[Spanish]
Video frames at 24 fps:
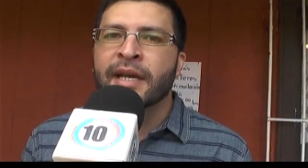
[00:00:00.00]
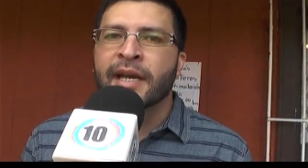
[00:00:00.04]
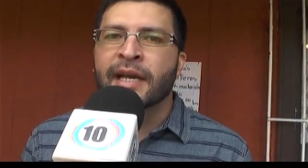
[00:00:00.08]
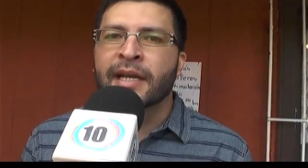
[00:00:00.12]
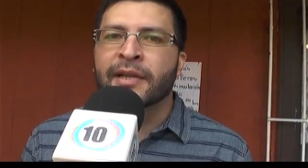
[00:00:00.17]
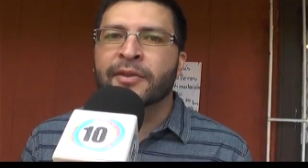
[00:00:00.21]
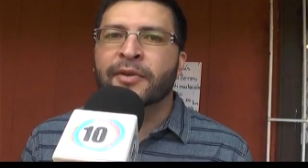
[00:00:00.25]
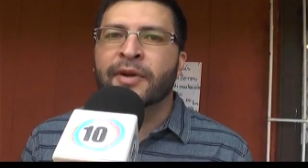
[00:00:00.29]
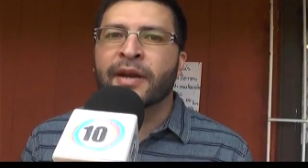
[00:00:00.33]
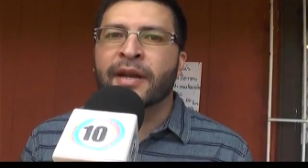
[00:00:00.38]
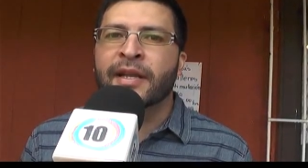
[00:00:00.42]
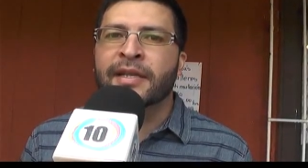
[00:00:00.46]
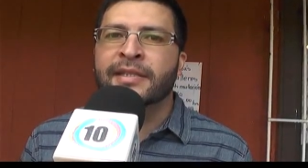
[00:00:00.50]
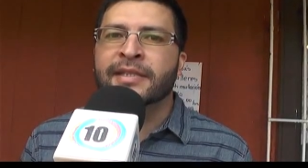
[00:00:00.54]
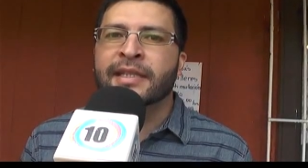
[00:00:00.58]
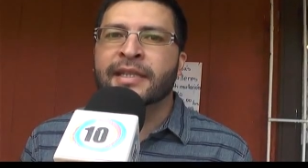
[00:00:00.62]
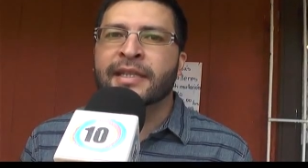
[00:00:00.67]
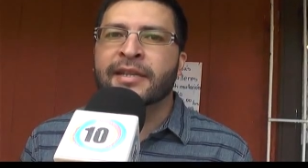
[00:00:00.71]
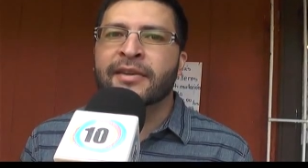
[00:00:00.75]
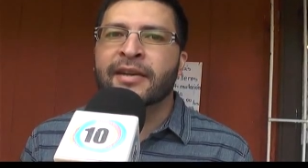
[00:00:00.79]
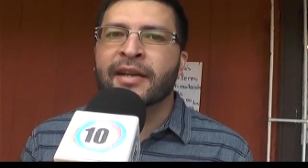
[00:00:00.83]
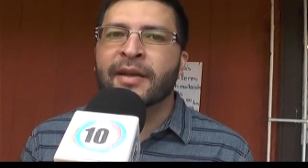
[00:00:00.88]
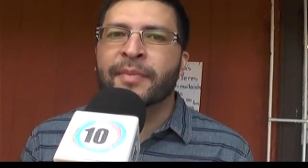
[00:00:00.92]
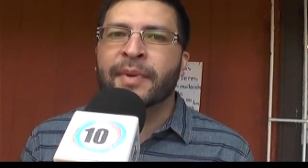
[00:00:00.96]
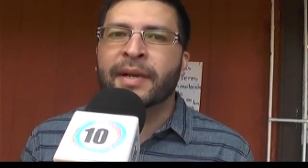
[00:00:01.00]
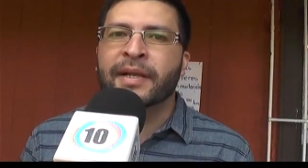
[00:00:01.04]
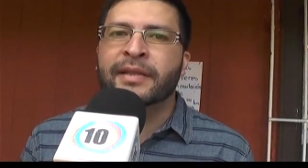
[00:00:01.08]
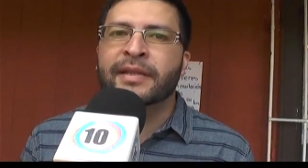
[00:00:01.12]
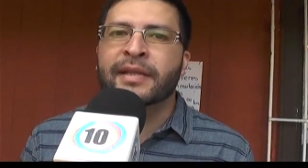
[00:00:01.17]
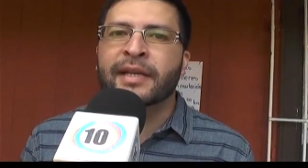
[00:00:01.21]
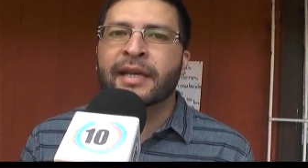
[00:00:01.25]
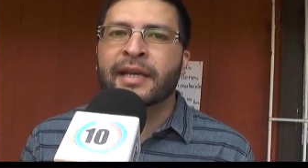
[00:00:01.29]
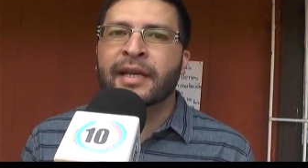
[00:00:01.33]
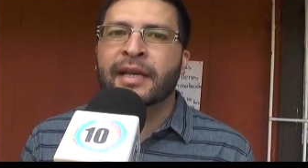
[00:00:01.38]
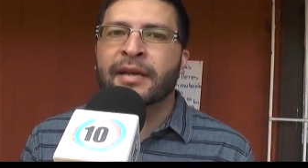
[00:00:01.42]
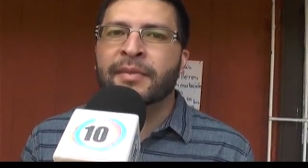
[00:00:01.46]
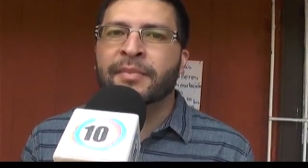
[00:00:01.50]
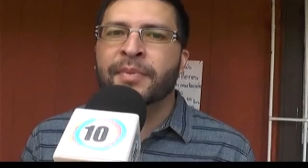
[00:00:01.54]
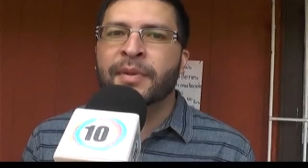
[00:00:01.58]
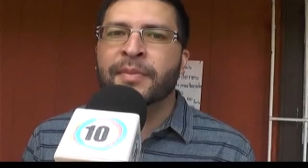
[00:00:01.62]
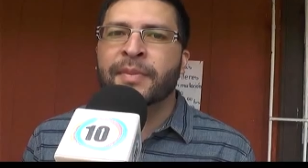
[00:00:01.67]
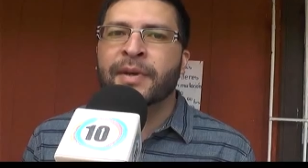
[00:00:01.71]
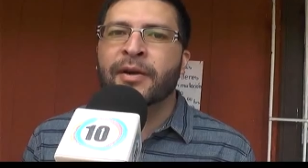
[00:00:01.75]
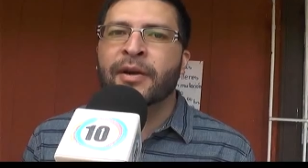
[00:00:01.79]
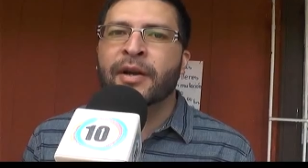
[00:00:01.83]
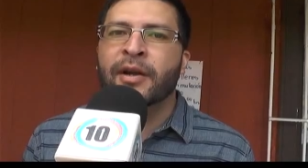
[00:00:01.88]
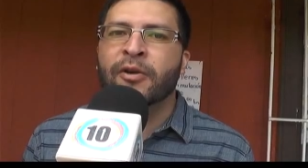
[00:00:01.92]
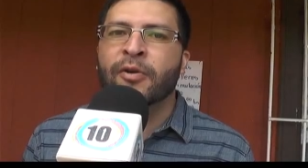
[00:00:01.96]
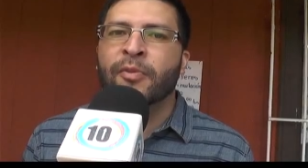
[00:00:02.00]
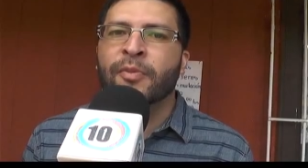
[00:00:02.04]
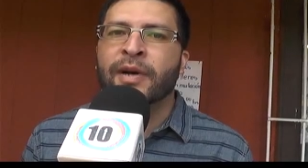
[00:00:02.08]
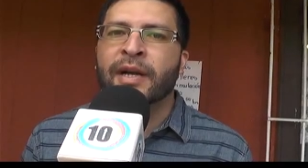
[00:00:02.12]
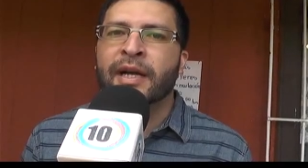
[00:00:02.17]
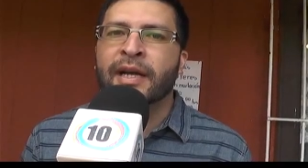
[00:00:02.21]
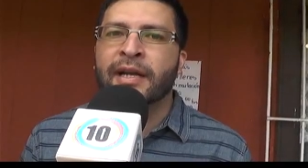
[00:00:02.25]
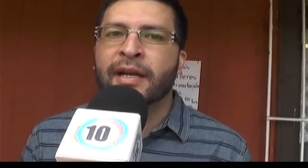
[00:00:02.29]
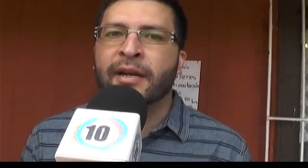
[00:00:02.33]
Esta es una iniciativa que parte primero en la Comuna